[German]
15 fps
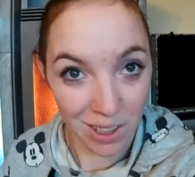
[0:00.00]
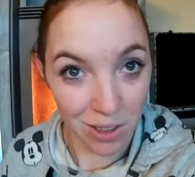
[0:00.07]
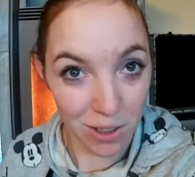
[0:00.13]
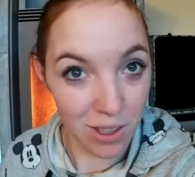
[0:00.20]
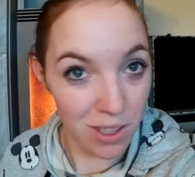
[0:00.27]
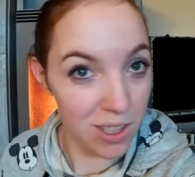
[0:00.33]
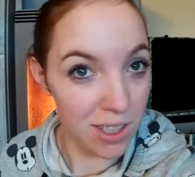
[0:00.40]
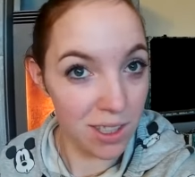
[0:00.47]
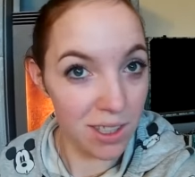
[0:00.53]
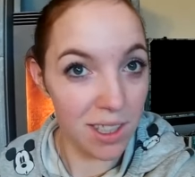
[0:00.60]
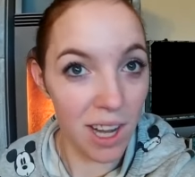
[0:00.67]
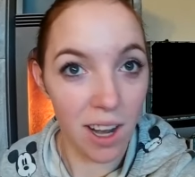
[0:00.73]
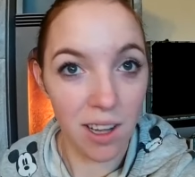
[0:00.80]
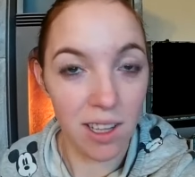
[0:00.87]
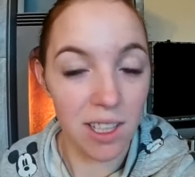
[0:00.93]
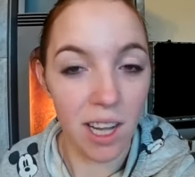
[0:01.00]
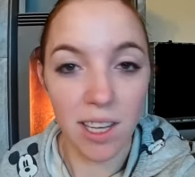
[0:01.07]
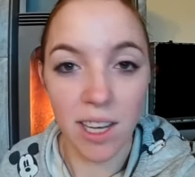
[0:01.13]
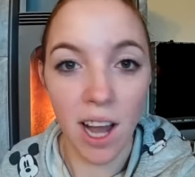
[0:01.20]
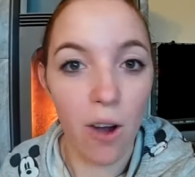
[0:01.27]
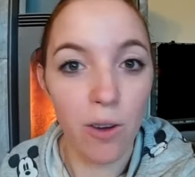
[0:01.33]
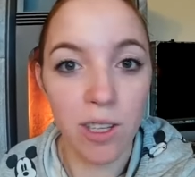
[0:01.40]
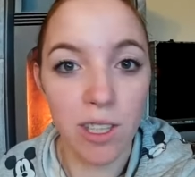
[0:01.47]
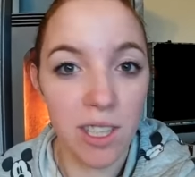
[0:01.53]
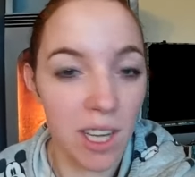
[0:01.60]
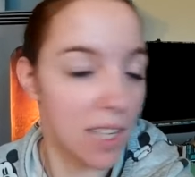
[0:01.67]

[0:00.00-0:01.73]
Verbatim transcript: Und ja, ich kann ja auch nicht die